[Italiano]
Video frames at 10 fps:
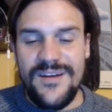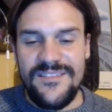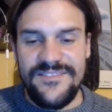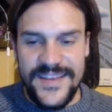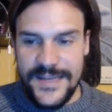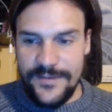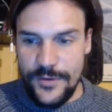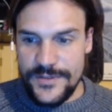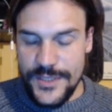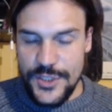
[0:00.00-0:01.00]
fate le
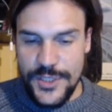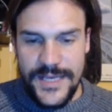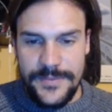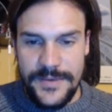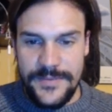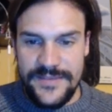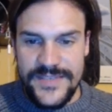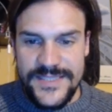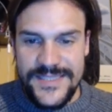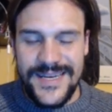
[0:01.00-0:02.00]
vostre ricerche prima di
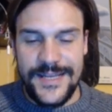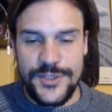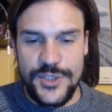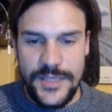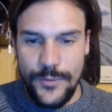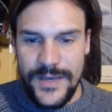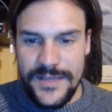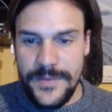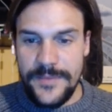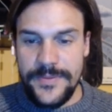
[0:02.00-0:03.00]
investire, leggete il
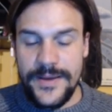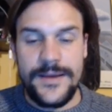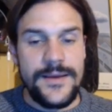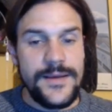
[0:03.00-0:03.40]
white paper,